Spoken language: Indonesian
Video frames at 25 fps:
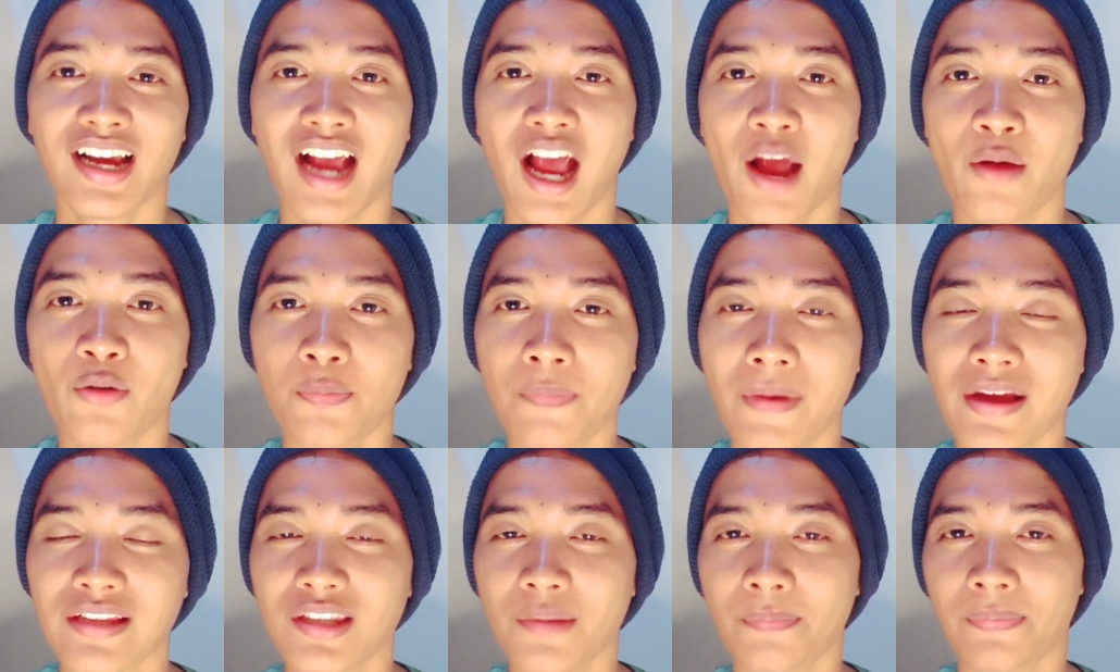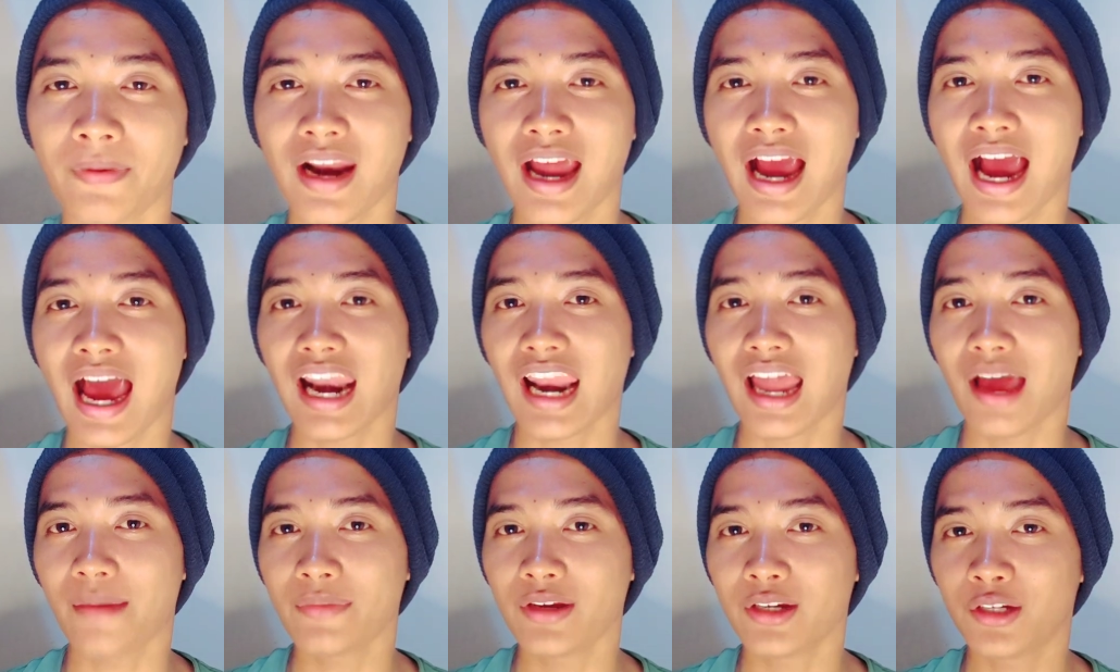Kamu pasti pernah
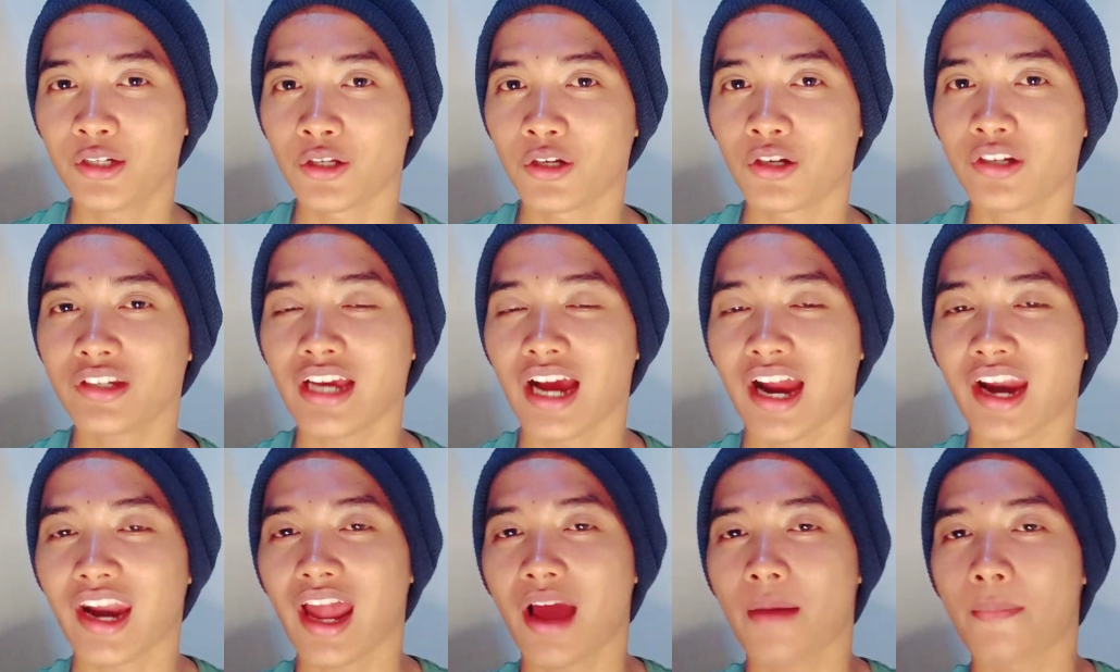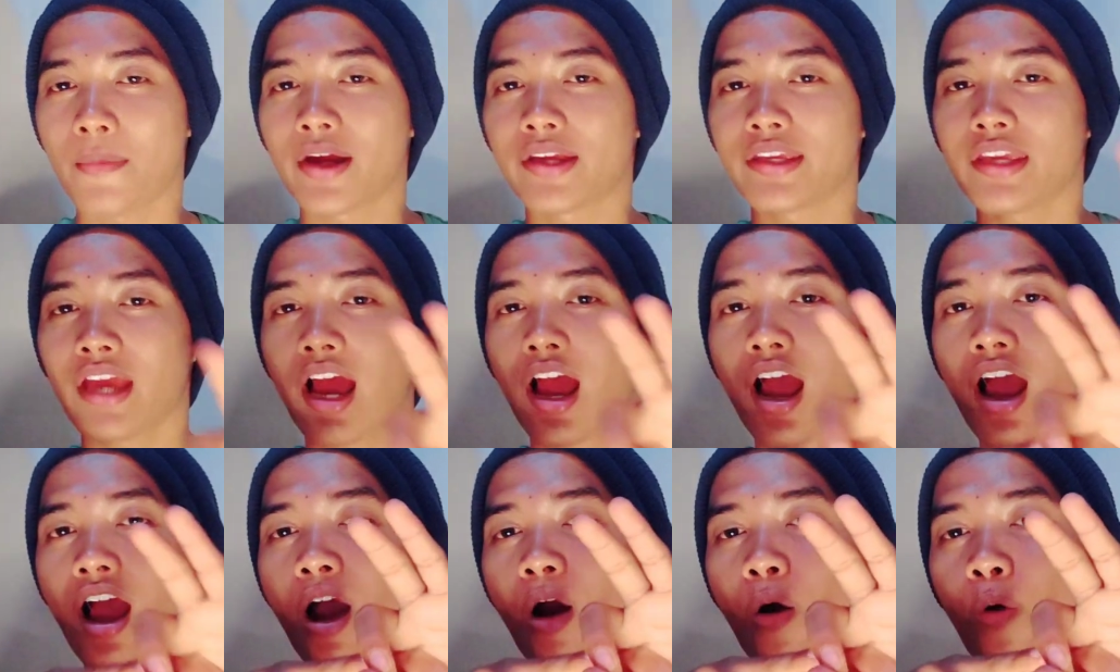ngalami dong yang
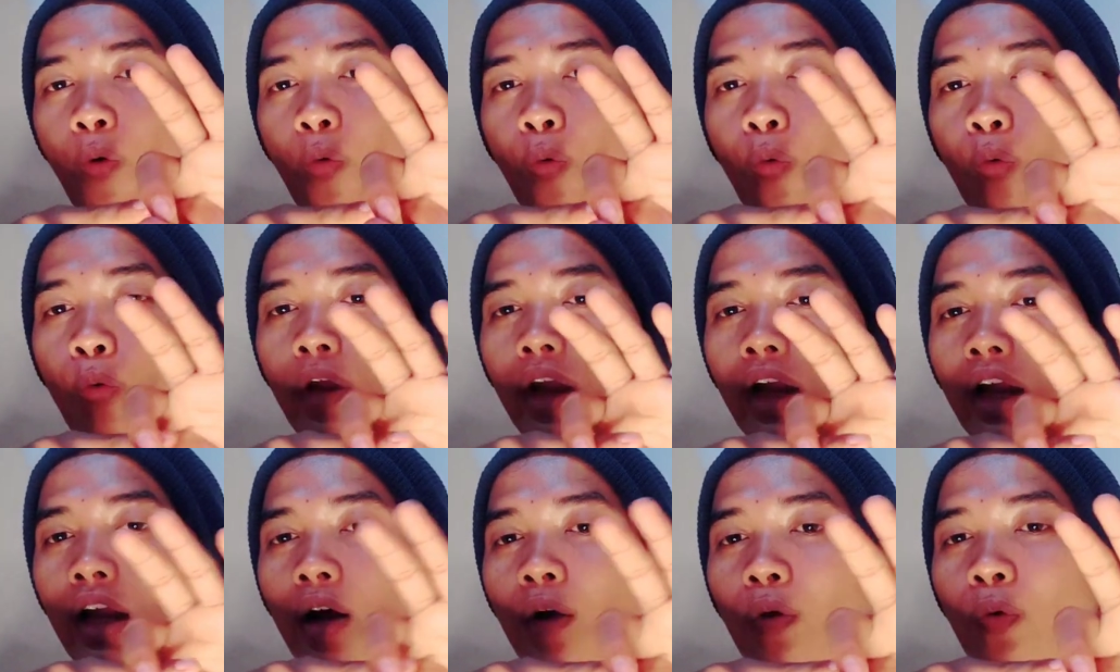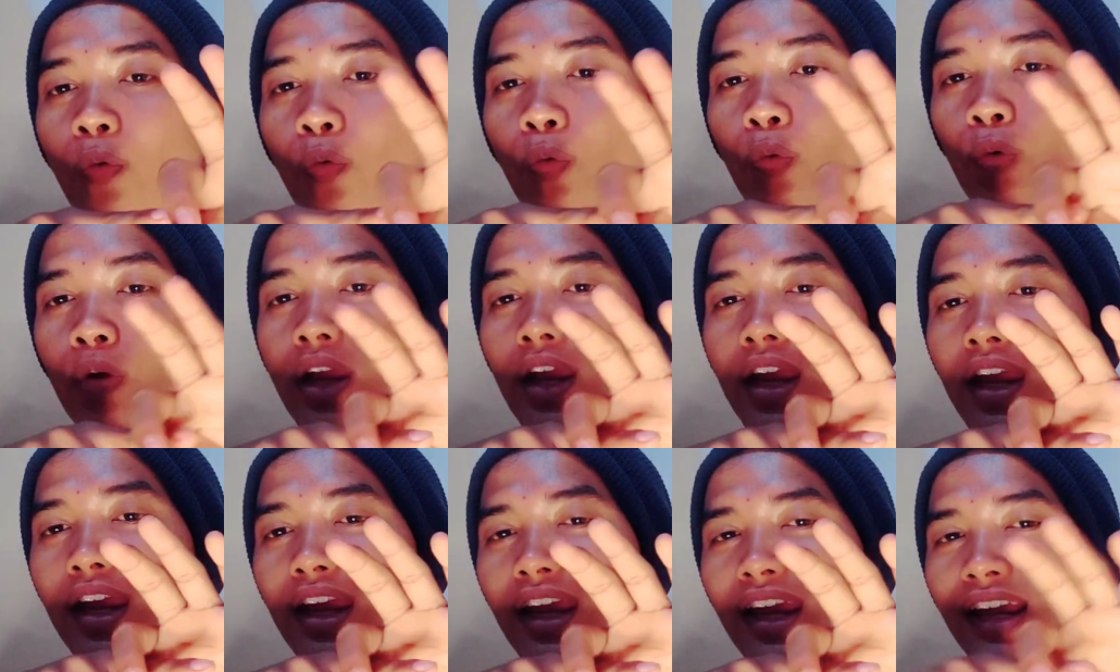namanya
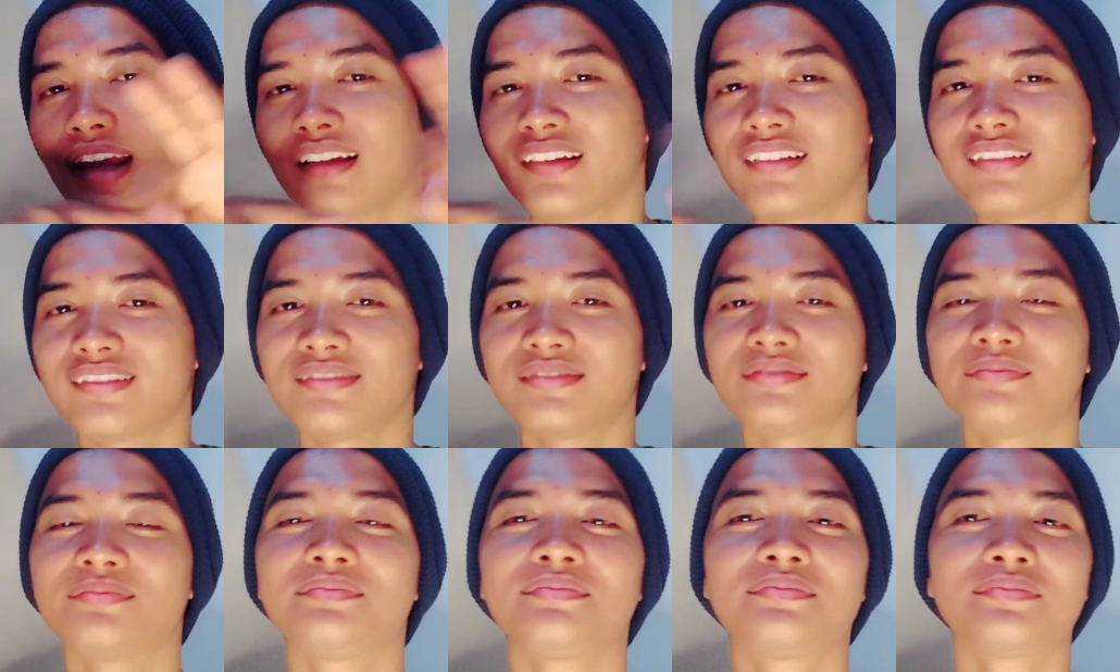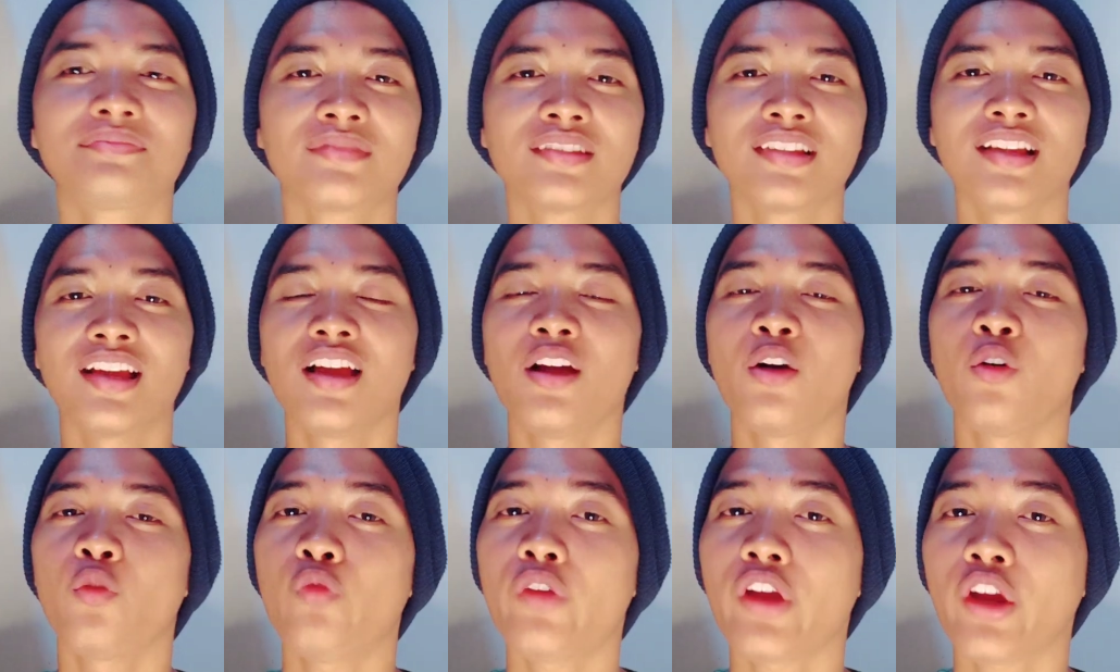wik-wik.
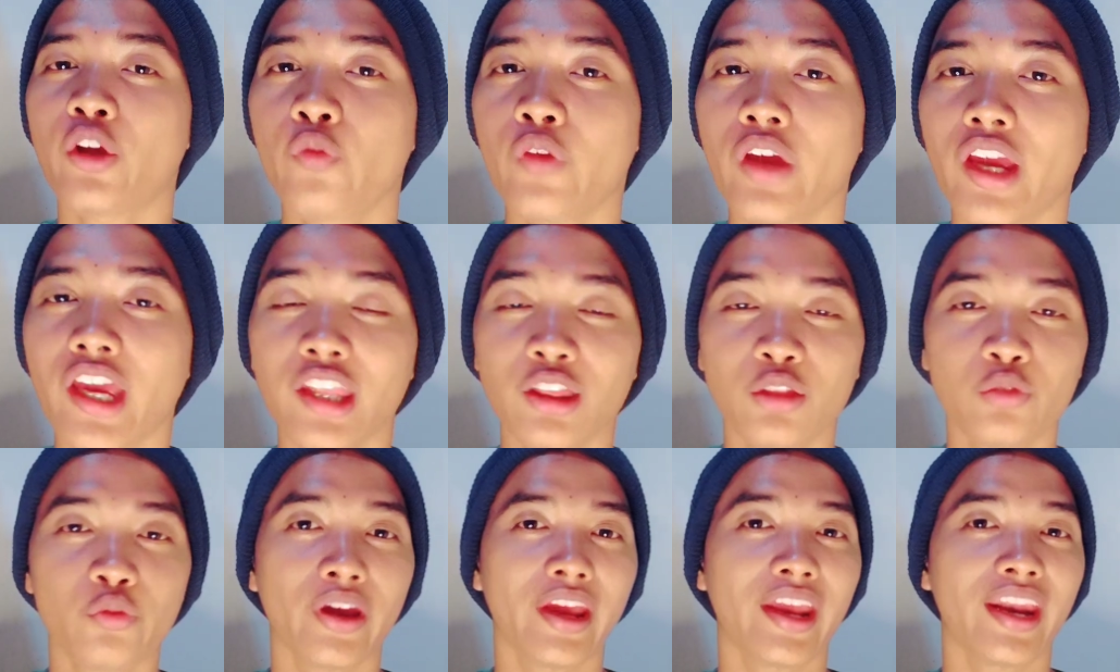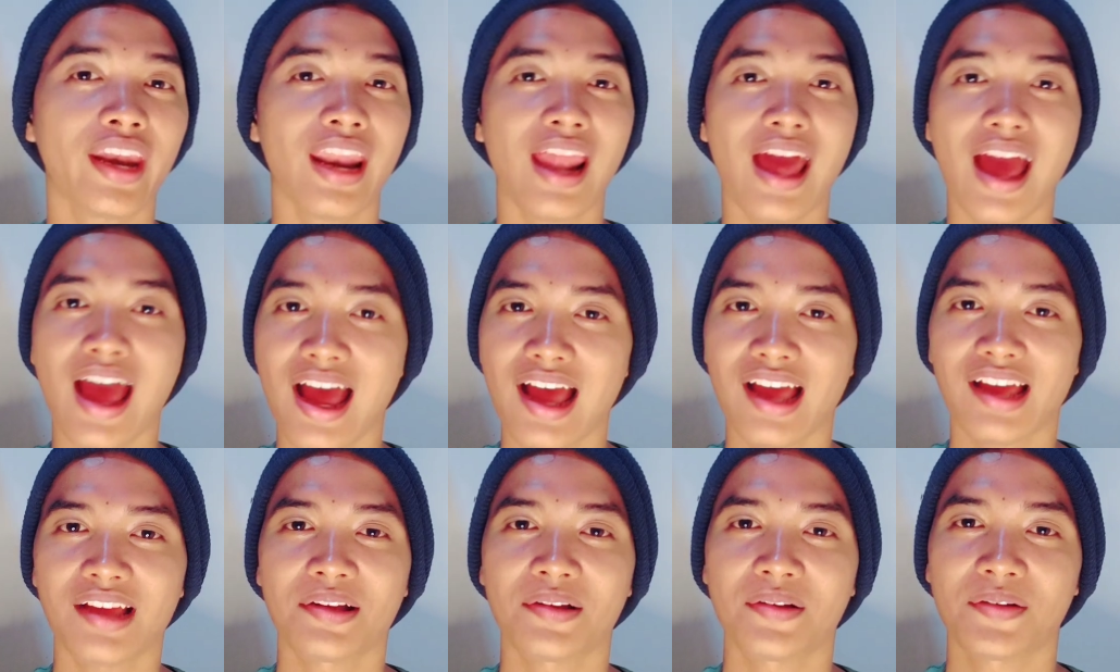Wik-wik itu
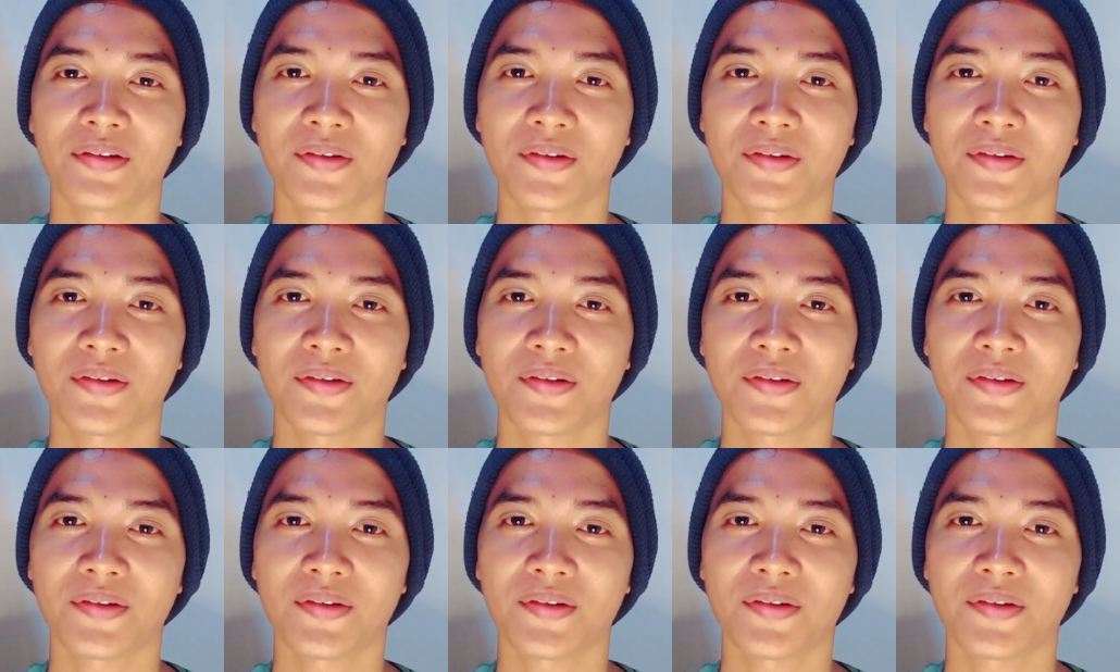enak.